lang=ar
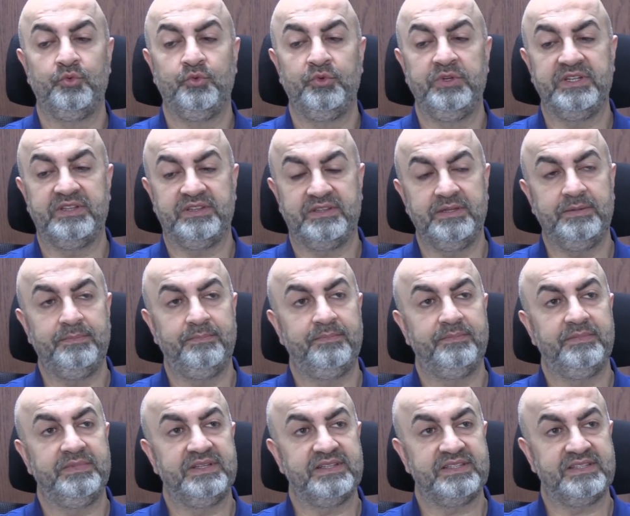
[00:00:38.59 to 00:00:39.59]

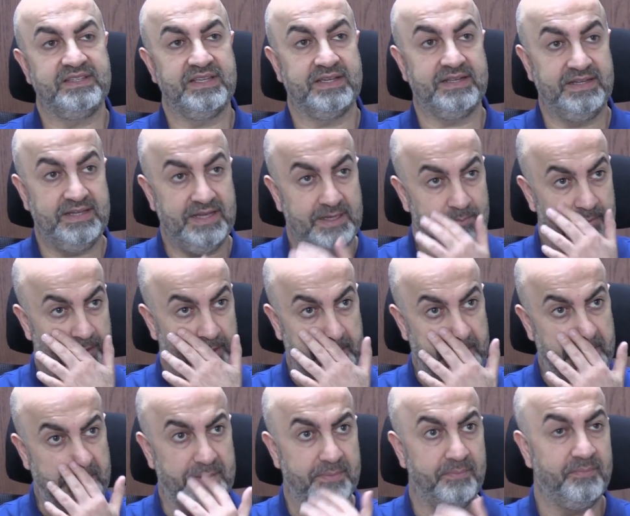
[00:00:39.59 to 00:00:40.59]
ويتم
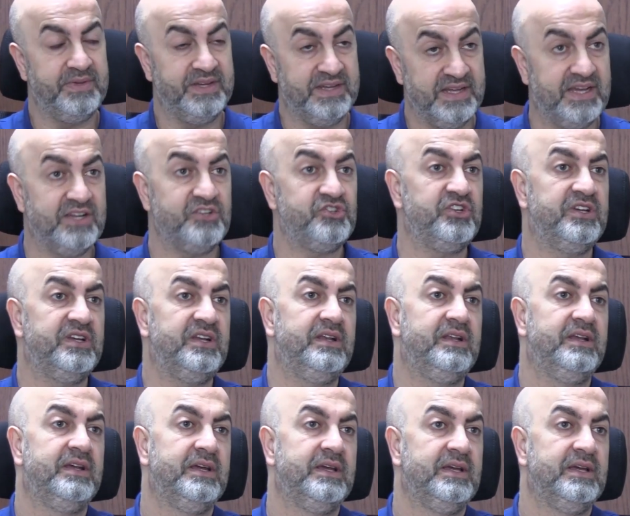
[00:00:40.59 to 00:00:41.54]
استخدامها من أجل